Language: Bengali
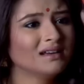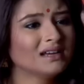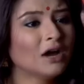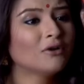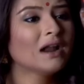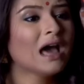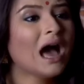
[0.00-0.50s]

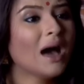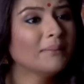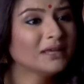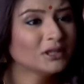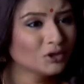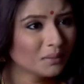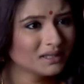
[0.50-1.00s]
কারণ
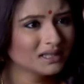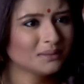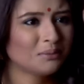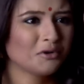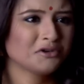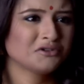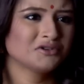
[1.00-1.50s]
আমি তোমাদের
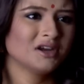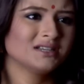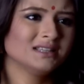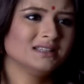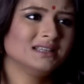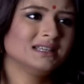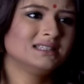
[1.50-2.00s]

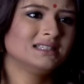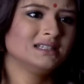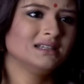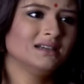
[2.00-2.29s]
প্রশ্রয়টা দিয়েছি